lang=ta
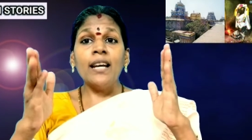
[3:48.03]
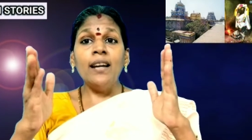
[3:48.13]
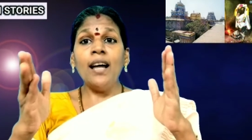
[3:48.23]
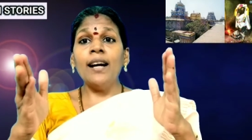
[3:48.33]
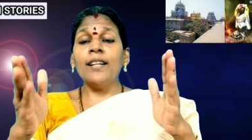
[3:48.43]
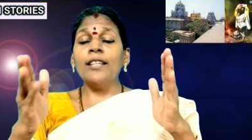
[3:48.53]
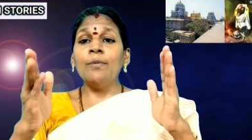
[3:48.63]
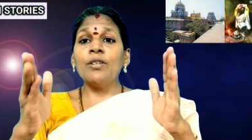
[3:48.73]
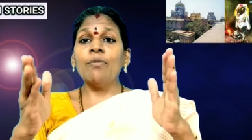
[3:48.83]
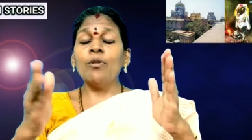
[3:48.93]
எல்லா
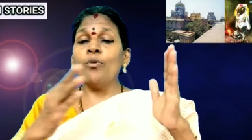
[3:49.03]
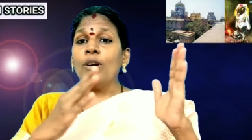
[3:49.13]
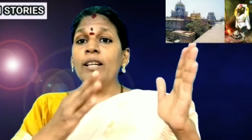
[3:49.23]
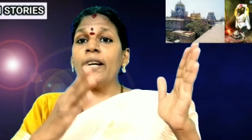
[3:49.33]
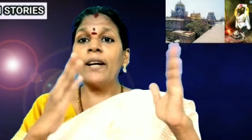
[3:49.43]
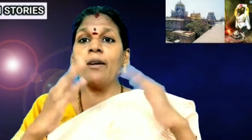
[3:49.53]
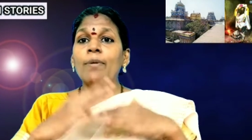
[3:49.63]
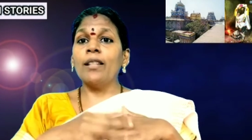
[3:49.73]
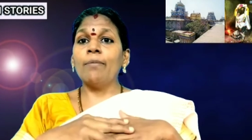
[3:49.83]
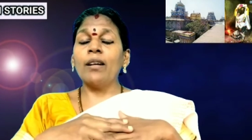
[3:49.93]
இடத்துலையும் சிவன் கோயில் கிழக்க
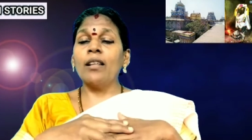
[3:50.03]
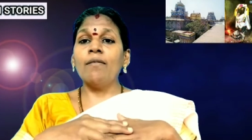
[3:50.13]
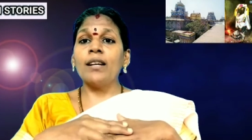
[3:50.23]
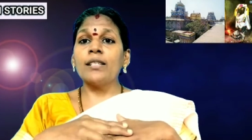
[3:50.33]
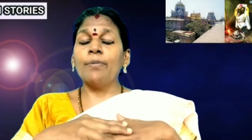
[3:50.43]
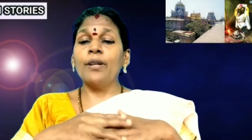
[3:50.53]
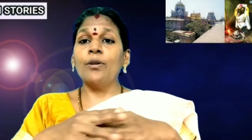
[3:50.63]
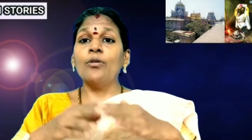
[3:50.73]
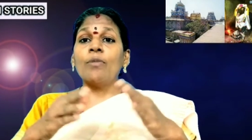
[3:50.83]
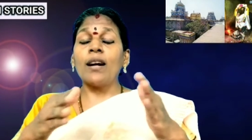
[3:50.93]
பார்த்த மாதிரி தான் வாசப்படி
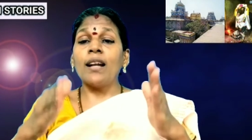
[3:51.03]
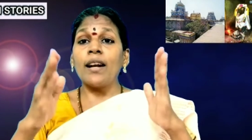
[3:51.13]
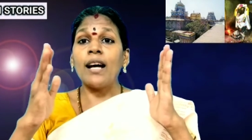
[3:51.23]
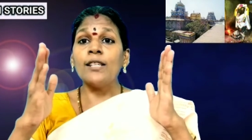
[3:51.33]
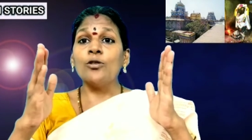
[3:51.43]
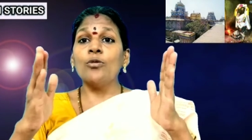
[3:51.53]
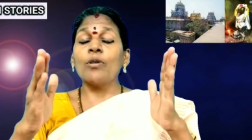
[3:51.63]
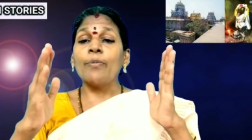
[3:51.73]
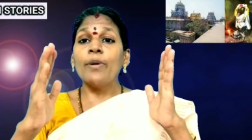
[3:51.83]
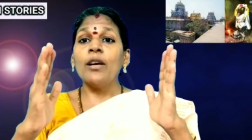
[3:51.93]
இருக்கும் ஆனால்
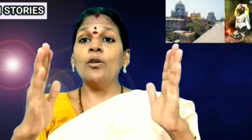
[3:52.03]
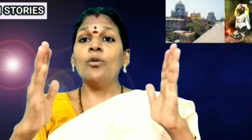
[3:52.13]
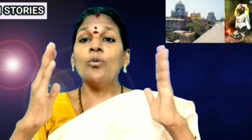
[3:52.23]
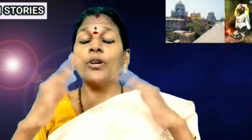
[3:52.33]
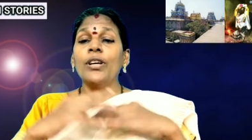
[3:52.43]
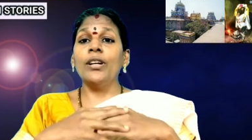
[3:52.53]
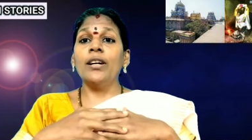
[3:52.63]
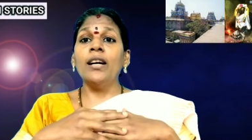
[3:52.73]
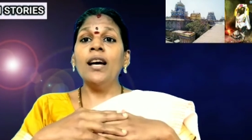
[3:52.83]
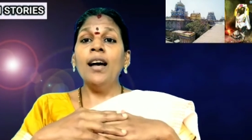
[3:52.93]
ராஜகோபுரம் மேற்கு நோக்கி
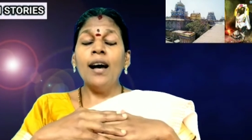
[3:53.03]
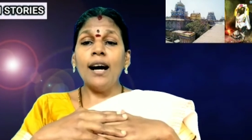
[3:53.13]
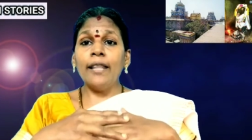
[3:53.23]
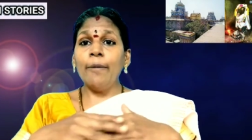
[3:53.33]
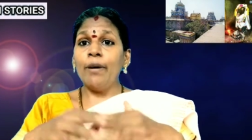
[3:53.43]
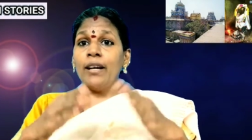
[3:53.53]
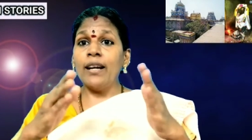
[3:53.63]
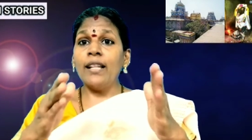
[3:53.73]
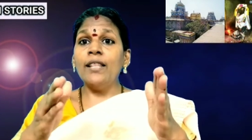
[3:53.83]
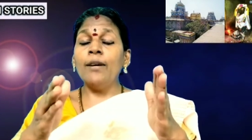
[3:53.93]
இருக்கு அதே மாதிரி
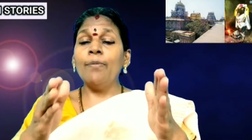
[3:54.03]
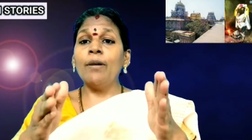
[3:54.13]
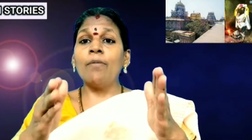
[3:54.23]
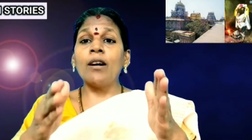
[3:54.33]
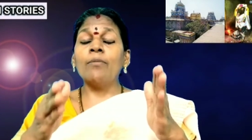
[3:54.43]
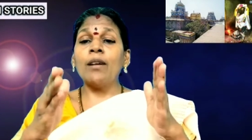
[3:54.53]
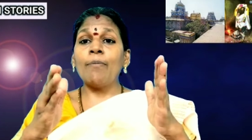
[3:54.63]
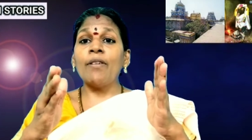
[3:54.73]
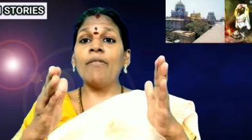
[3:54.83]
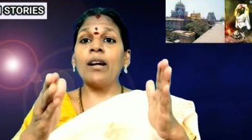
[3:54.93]
நந்தியம் பெருமானும்
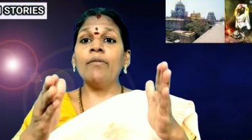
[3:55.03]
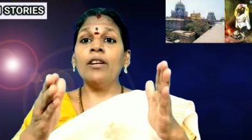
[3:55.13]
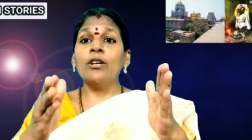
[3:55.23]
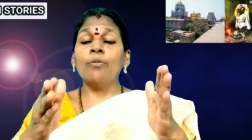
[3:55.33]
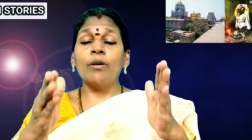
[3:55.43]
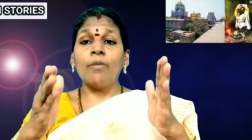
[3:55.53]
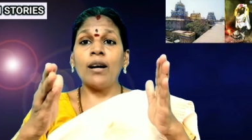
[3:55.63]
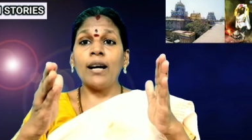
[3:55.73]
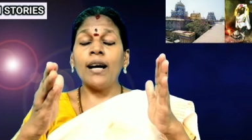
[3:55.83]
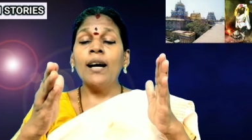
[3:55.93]
நம்மை வரவேற்கும்
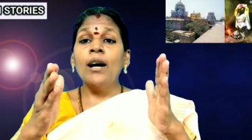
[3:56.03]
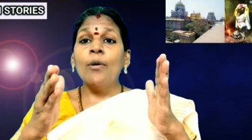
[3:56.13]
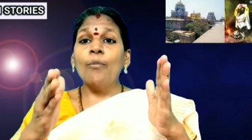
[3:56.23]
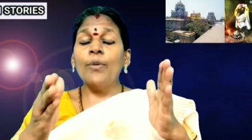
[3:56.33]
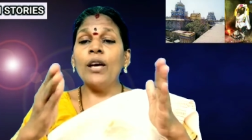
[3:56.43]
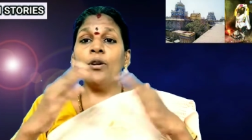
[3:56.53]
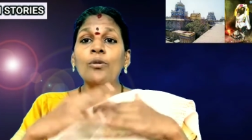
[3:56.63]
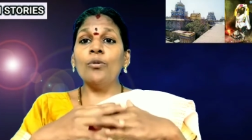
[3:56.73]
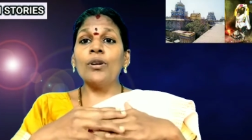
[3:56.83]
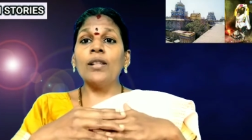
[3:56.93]
பெருமாக
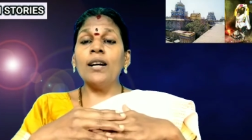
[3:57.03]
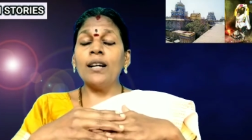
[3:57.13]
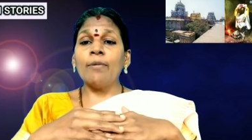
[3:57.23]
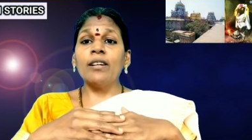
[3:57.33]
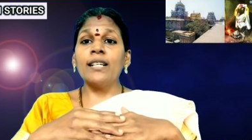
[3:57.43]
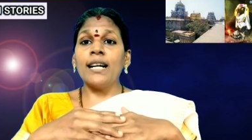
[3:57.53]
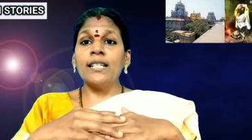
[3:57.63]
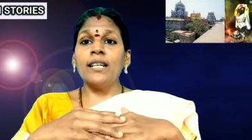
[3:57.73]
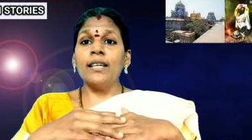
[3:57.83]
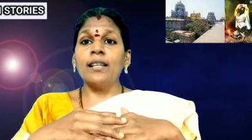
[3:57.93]
மேற்கு நோக்கி தான் நமக்கு
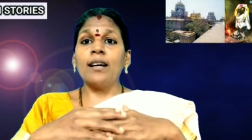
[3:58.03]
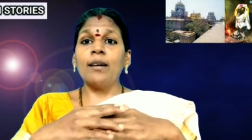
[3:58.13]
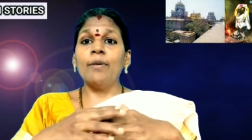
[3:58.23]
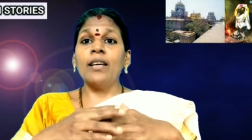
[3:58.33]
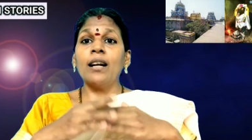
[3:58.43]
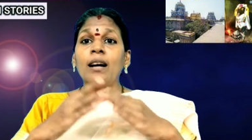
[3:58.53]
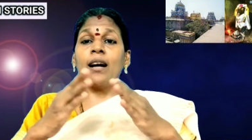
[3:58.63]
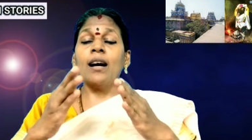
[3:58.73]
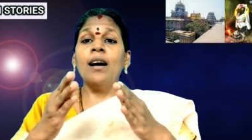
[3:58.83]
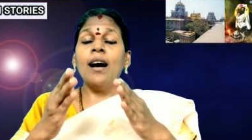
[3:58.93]
காட்சியளிக்கிறார்
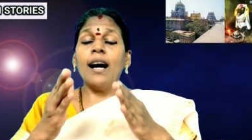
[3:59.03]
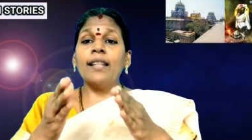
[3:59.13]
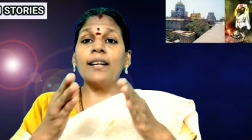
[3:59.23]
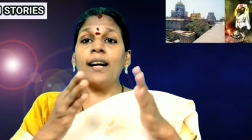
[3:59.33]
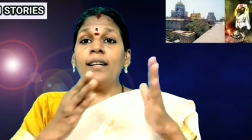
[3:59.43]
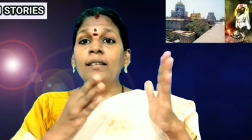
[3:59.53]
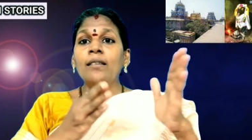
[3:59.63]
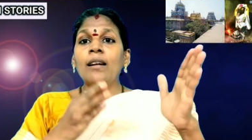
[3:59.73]
அப்படிங்கிறாங்க அதற்கு அடுத்தது